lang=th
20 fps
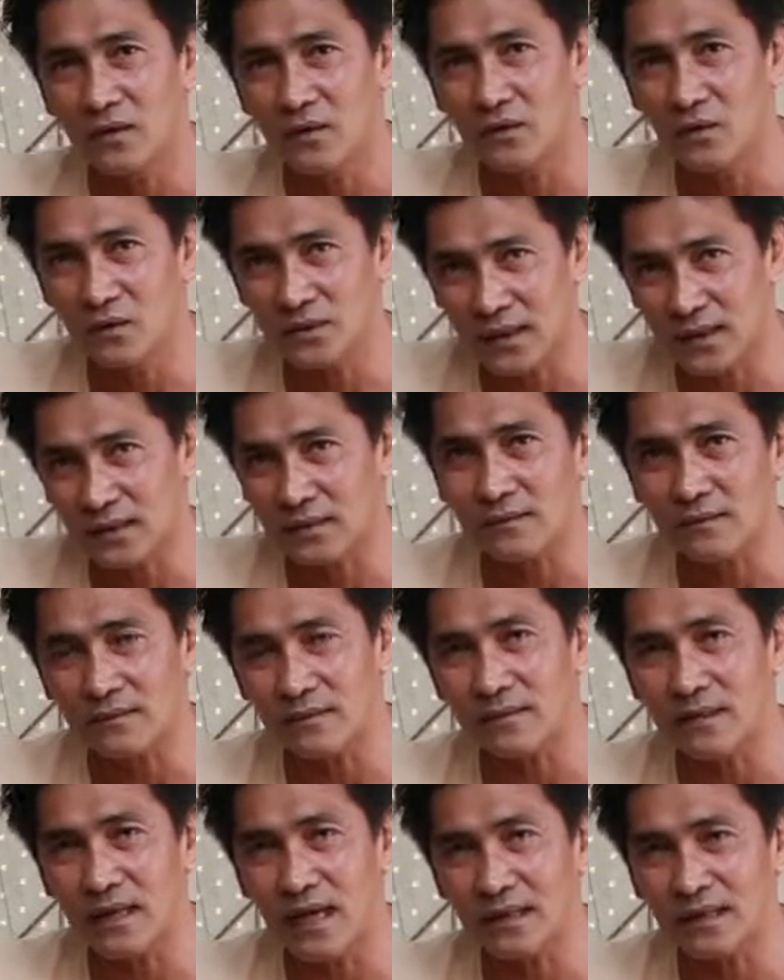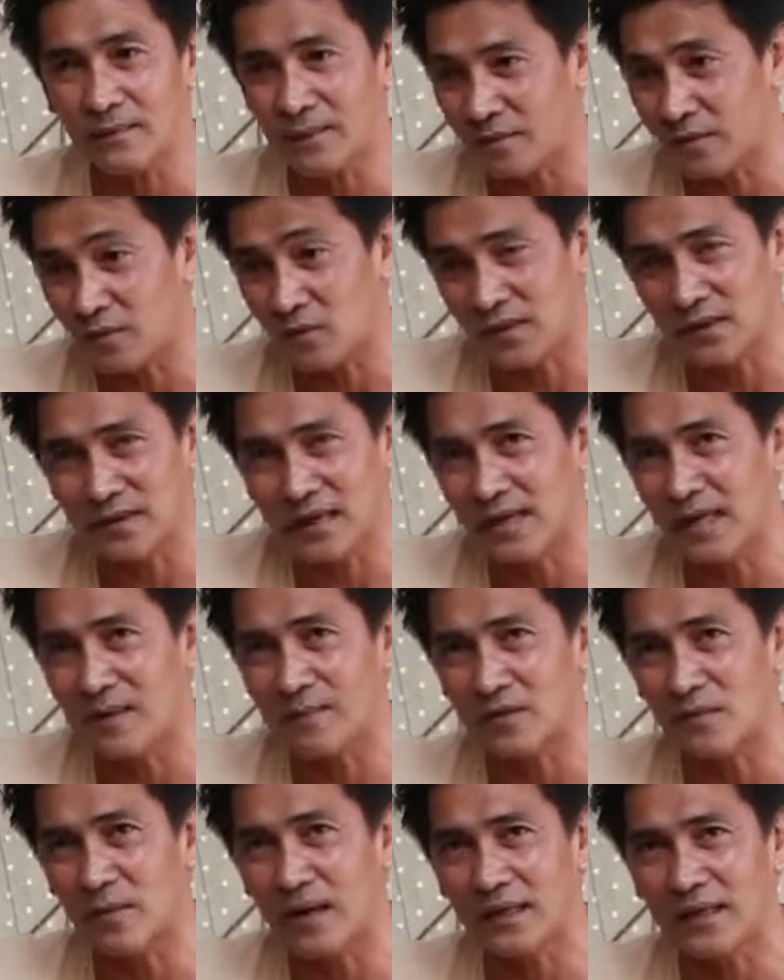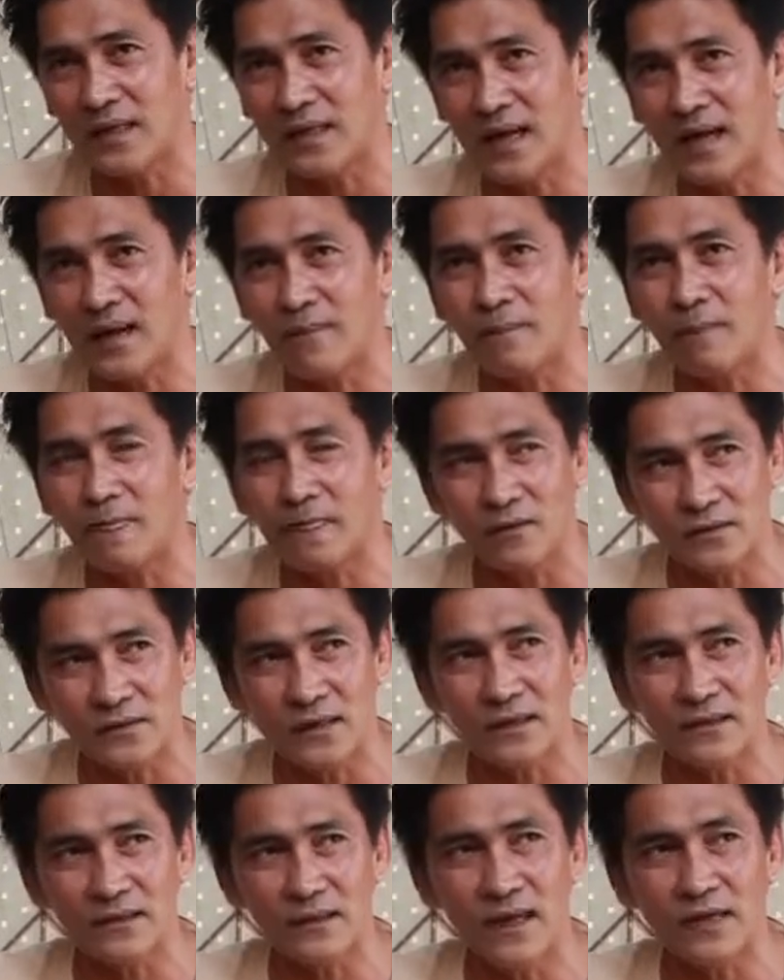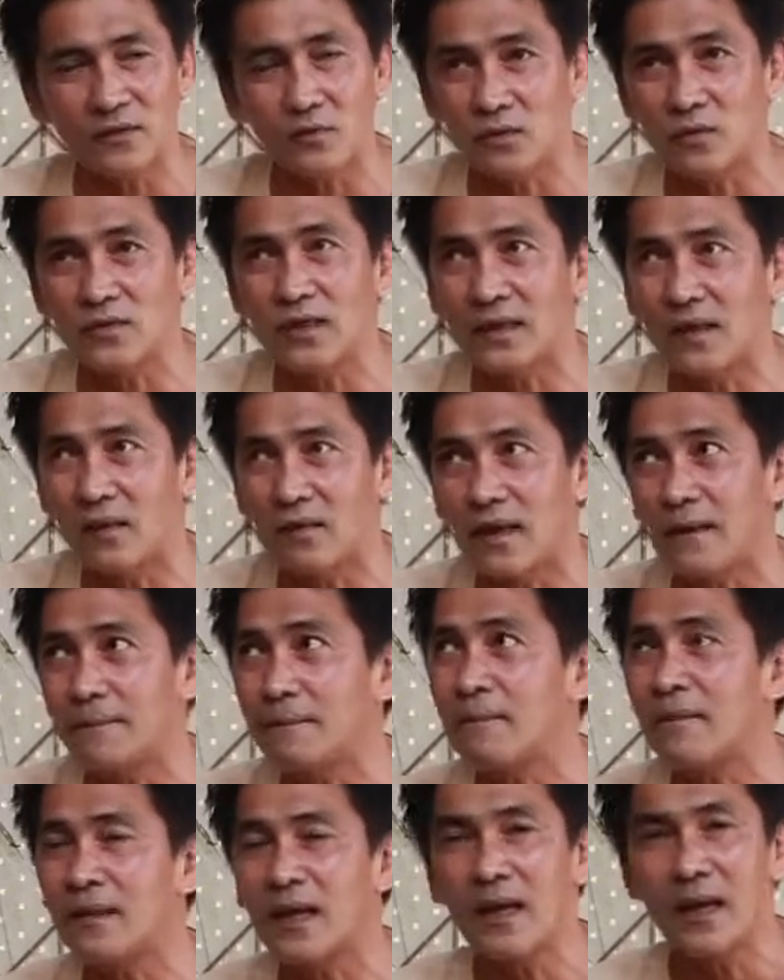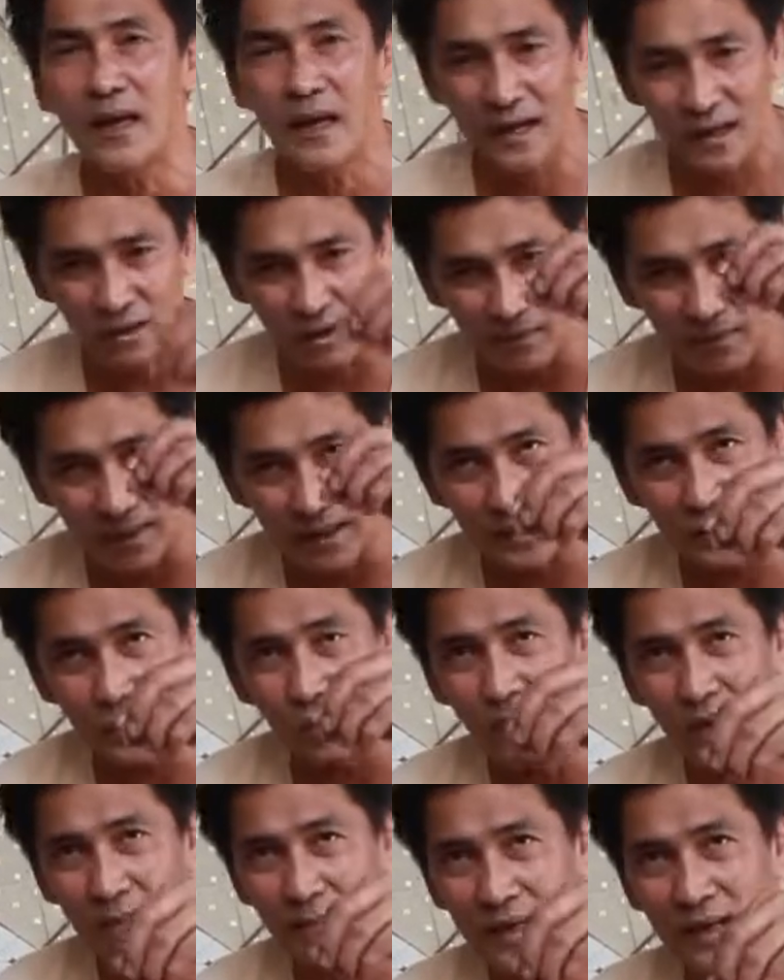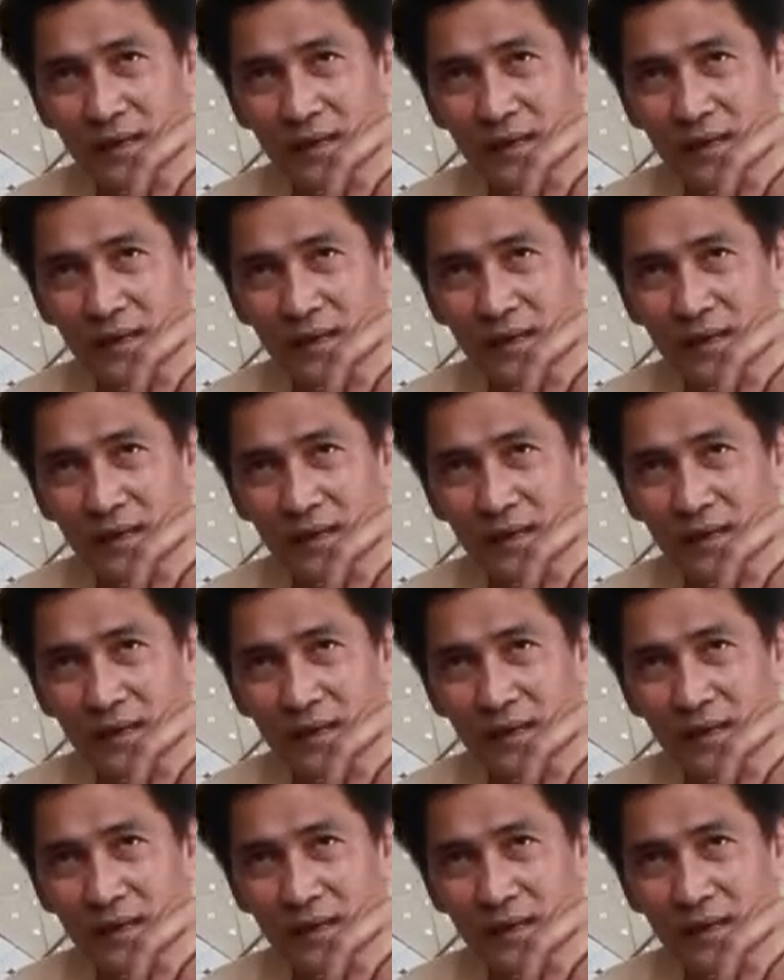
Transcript: ดุสิตนะฮะทุ่เป็นดุสิตธานีปัจจุบันนี้นะฮะดุสิตนะส่วนดุสิตเราเนี่ยแล้วก็มาเล่นในทุ่งพระเม